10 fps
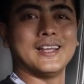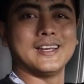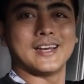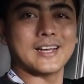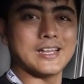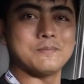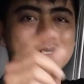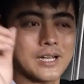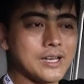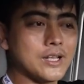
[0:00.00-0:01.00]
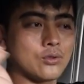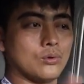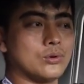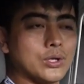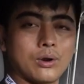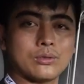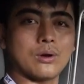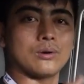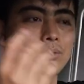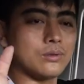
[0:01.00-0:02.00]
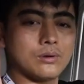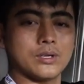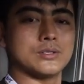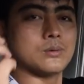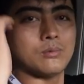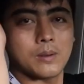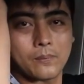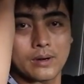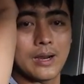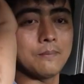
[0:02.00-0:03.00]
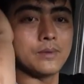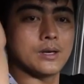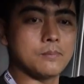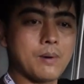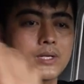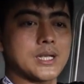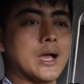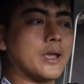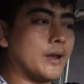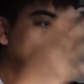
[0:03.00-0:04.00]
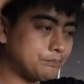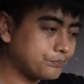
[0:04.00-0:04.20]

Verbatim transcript: Dan kalian bisa lihat tuh, dirontok-rontokin semua perdamnya, dipasangin,